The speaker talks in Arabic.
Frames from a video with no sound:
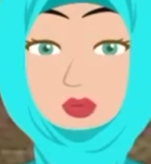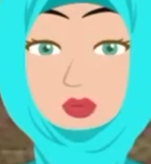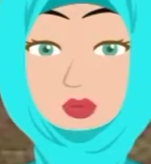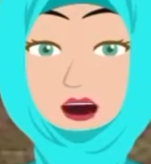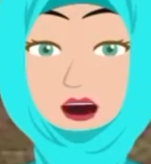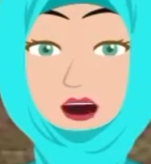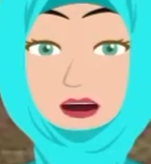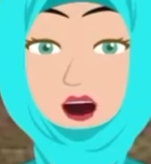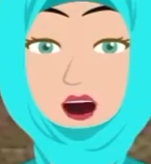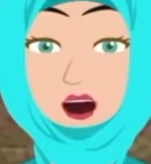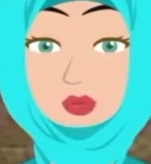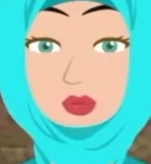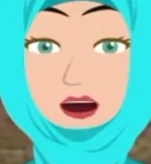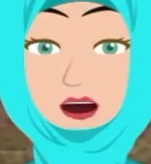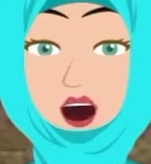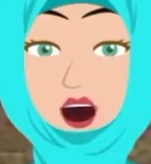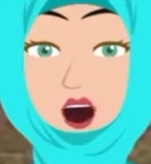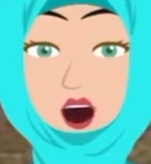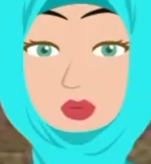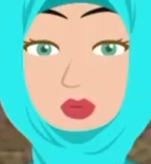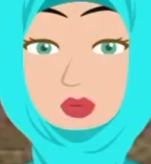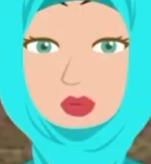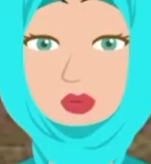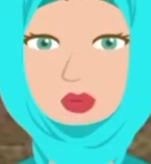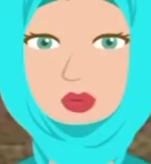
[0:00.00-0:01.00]

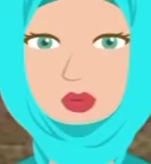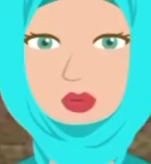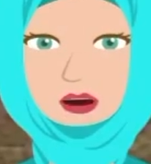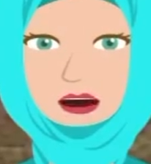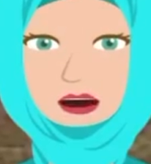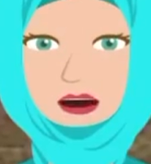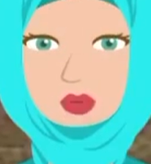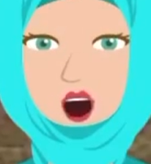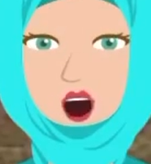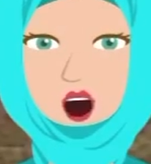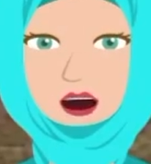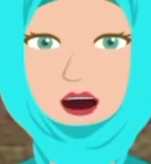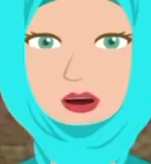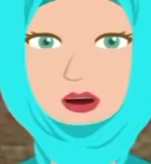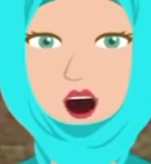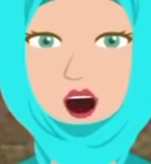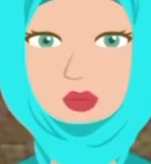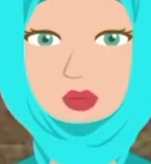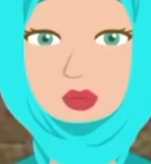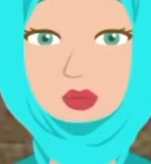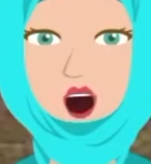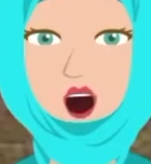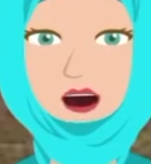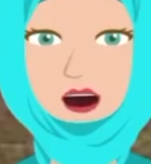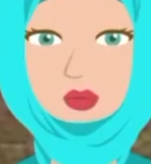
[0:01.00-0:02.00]
علشان توصله
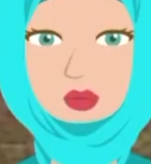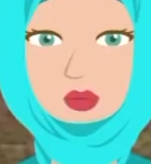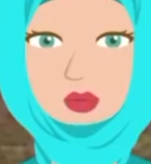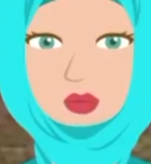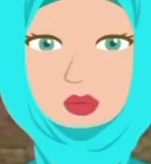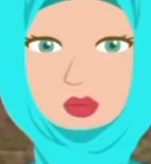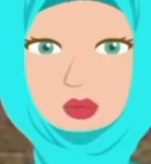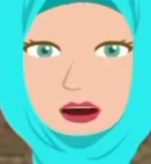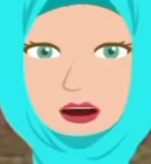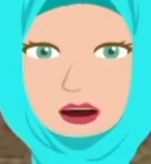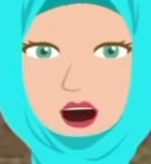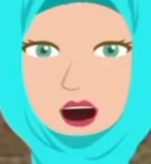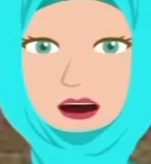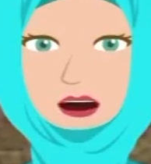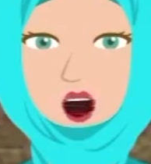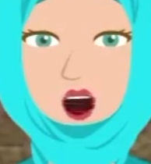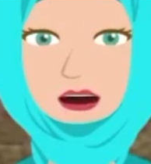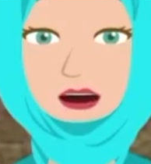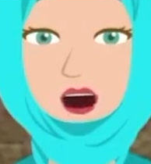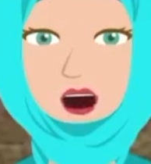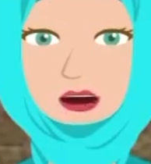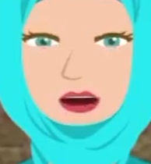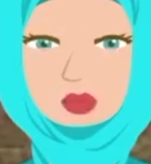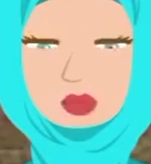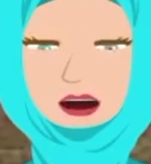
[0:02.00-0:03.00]
الاخبار
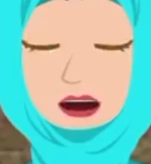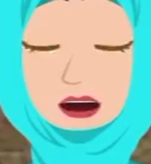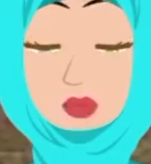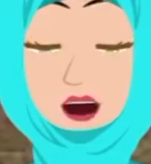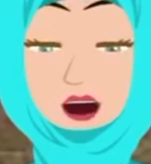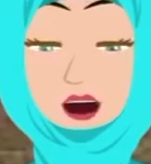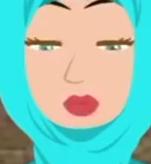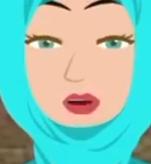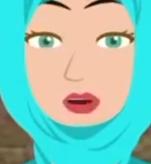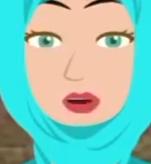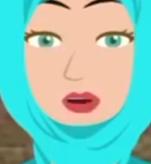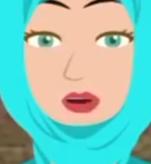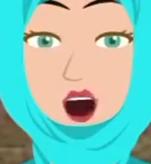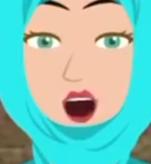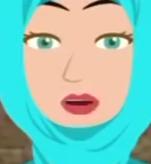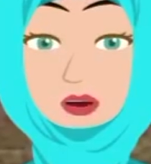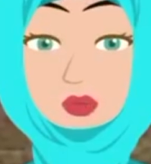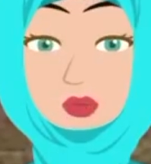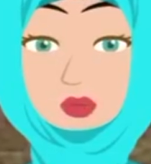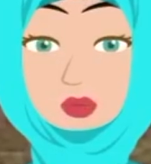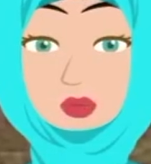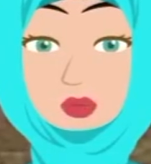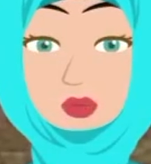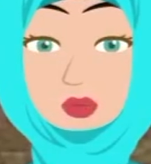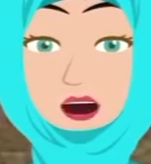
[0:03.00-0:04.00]
ويقدر يوقعهم في بعض
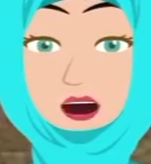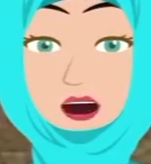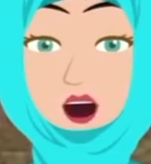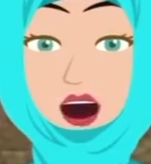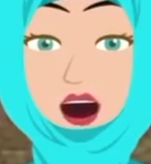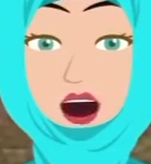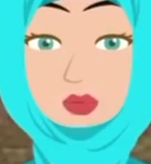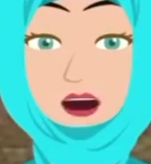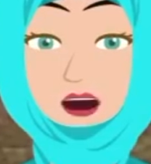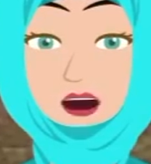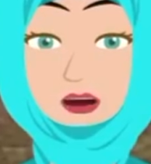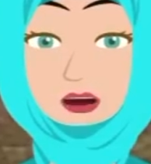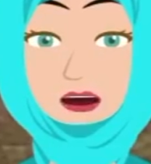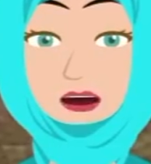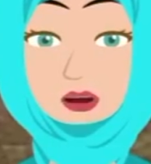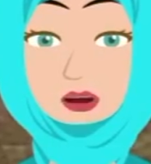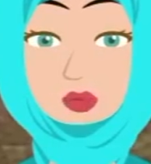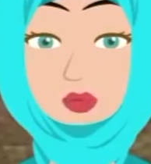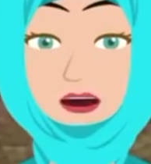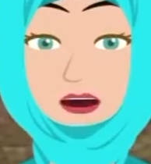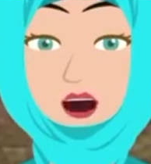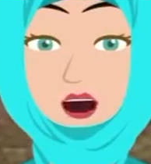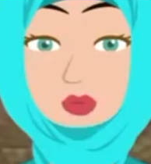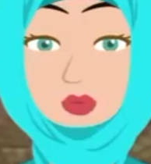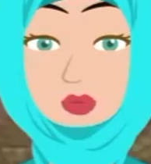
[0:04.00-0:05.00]
ولا في ايه
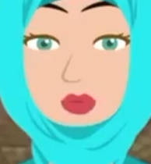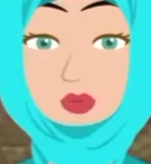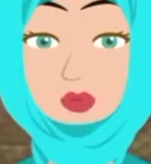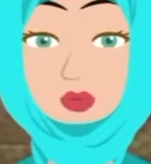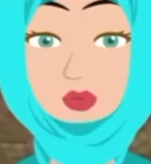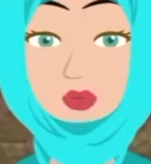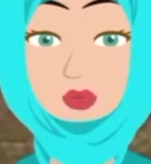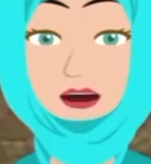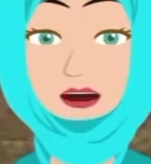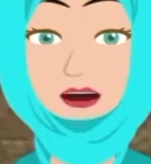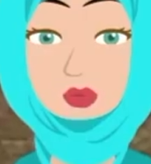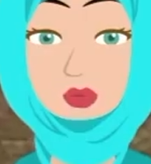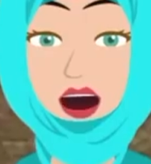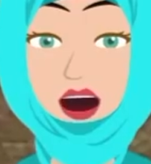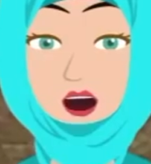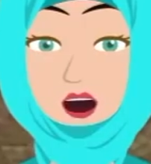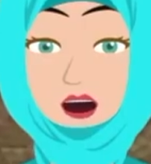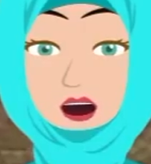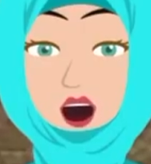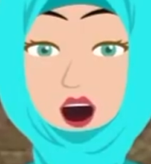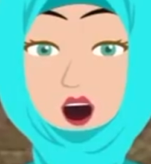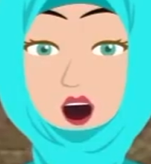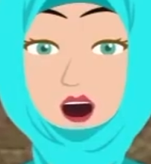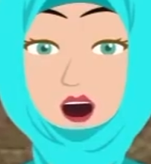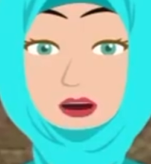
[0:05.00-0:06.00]
بالظبط
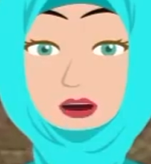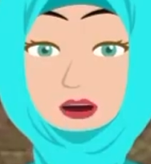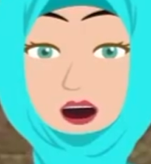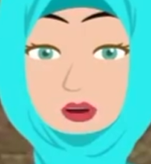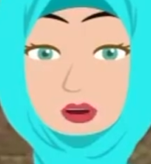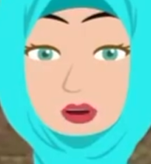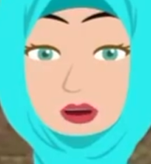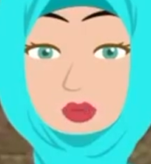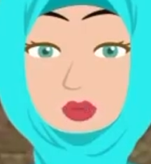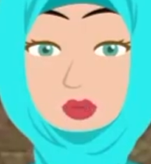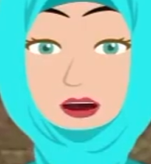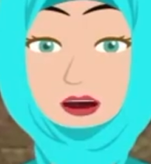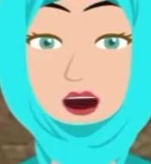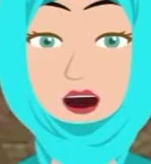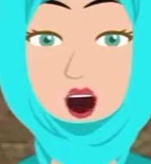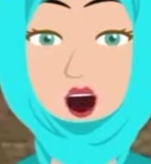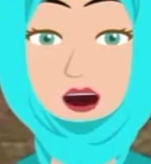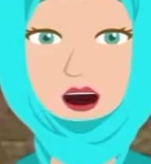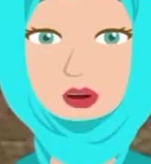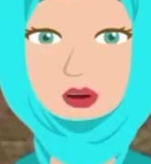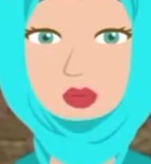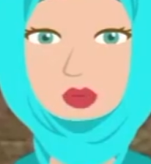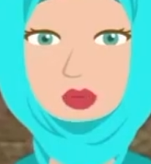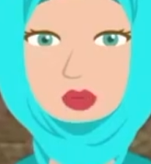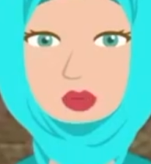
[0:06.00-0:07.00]
مستنية رأيكم في
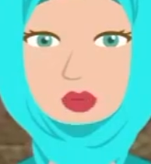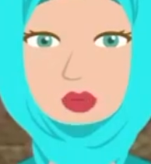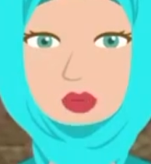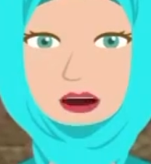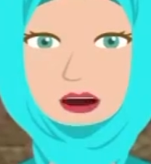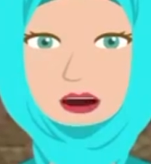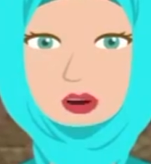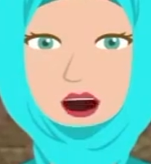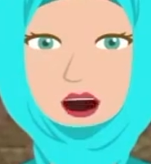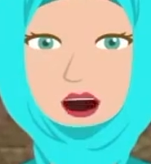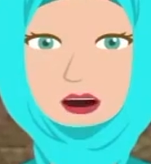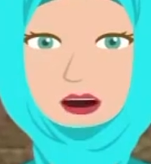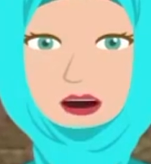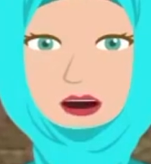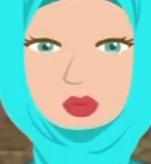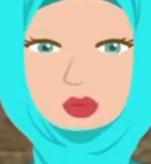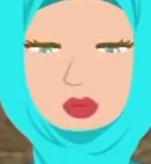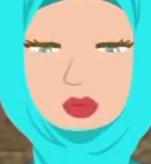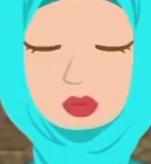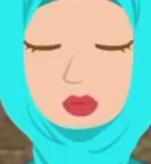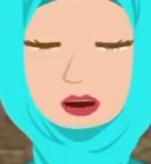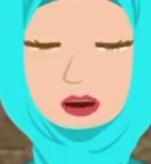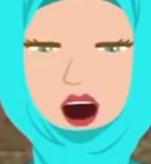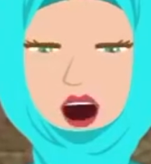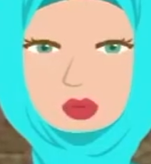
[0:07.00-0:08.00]
التعليقات وبتمنى
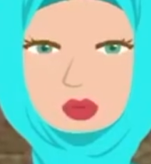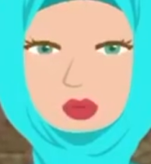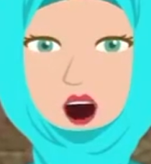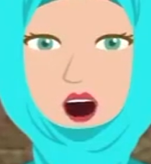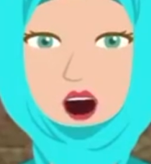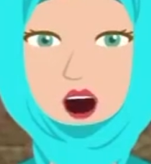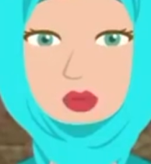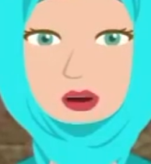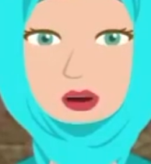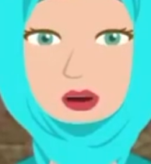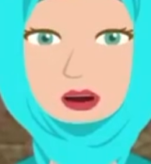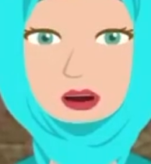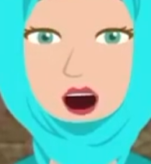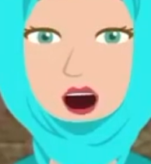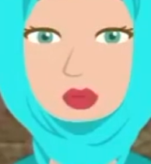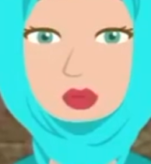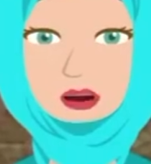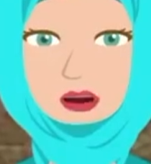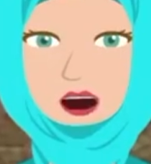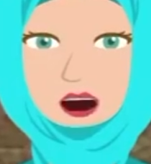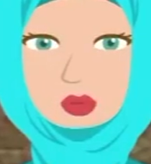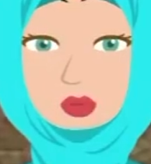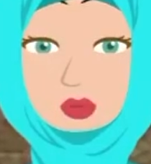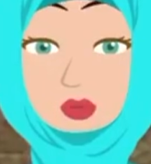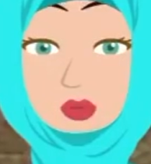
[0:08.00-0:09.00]
إن الحلقة تكون
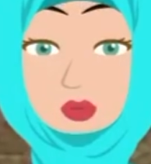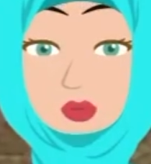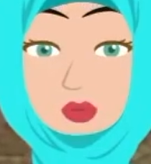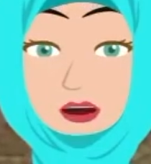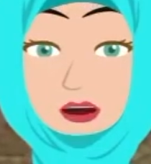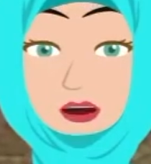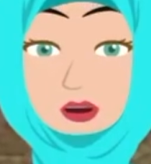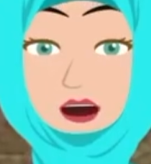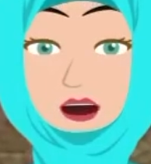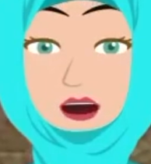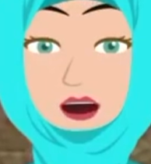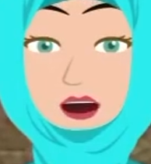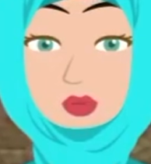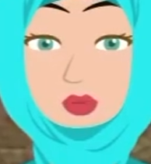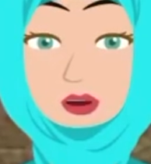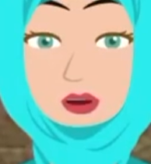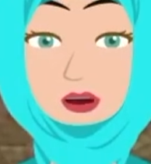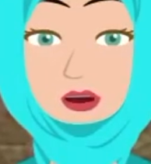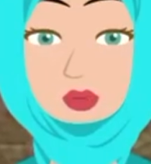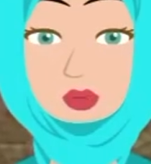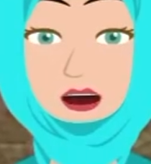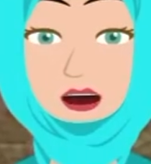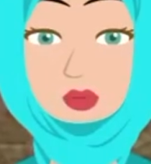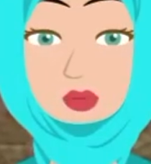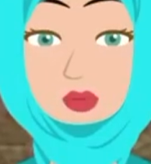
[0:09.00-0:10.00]
عجبتكم وإذا
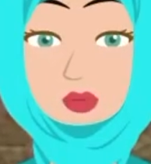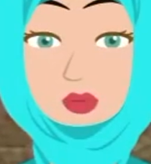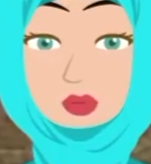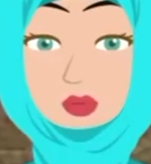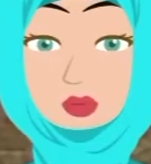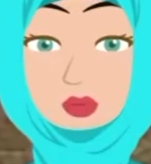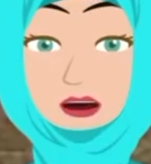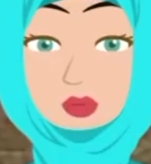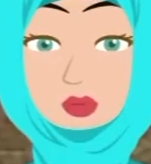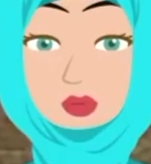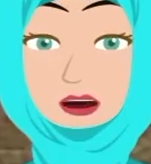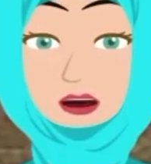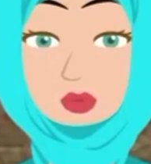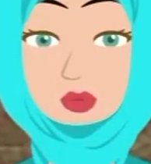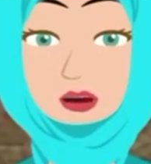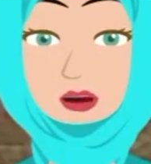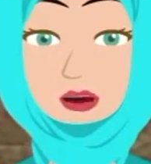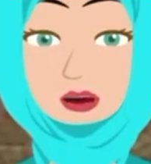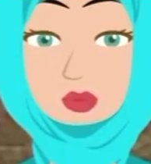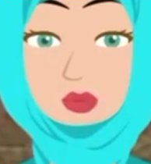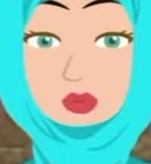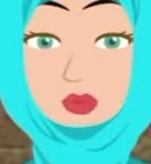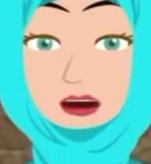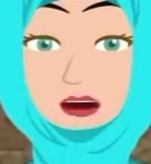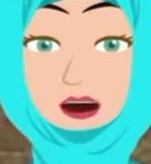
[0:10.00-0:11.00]
عجبتكم لا
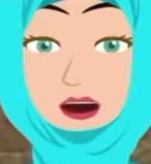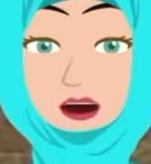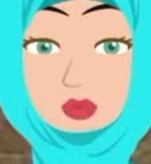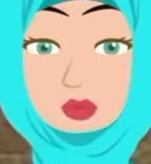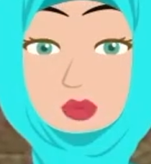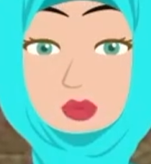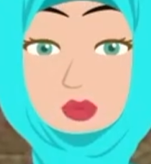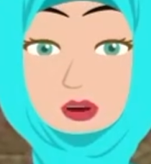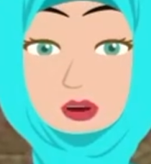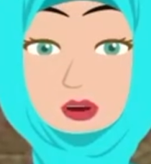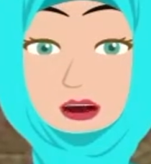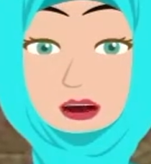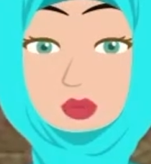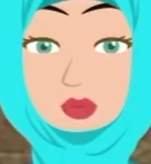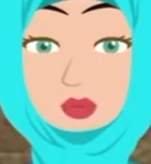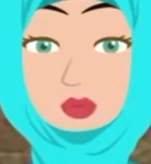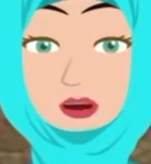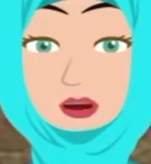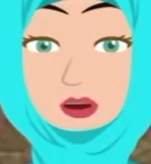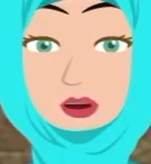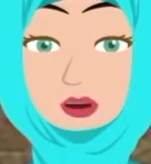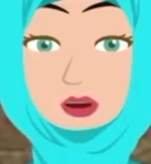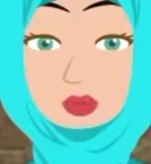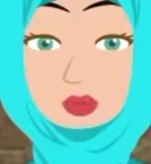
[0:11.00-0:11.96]
تنسوني باللايك والاشتراك في